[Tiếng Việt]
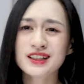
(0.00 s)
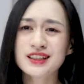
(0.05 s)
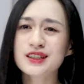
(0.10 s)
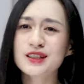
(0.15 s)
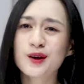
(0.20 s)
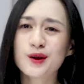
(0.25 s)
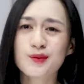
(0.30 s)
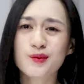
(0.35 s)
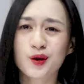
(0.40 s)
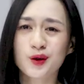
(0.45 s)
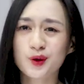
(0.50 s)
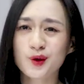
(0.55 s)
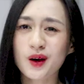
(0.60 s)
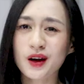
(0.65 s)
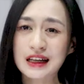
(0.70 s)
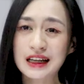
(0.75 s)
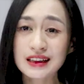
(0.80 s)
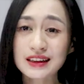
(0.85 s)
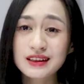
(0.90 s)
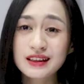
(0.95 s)
nhiều món
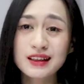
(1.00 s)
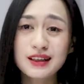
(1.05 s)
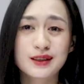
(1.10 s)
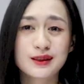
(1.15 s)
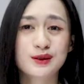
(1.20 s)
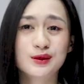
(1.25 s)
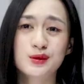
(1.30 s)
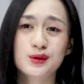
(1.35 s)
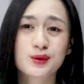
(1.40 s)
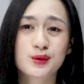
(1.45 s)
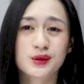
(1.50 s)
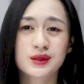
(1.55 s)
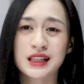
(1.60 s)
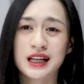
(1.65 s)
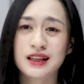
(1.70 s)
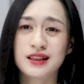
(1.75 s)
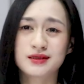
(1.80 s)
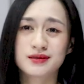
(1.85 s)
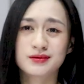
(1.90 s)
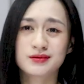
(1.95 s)
quà đắt tiền dù
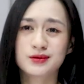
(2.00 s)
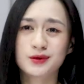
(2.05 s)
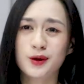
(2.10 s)
rằng